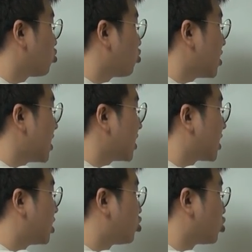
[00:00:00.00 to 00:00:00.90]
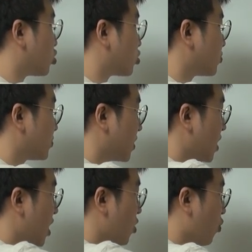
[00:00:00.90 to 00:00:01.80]
투간한 기축
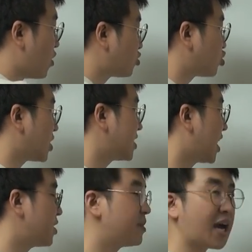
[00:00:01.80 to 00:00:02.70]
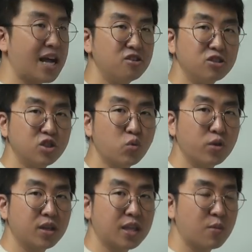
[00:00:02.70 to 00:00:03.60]
월주 자체가 이미
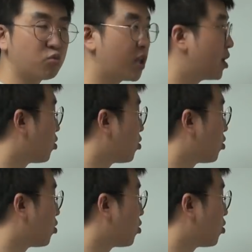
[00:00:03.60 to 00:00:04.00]
간여지동이기 때문에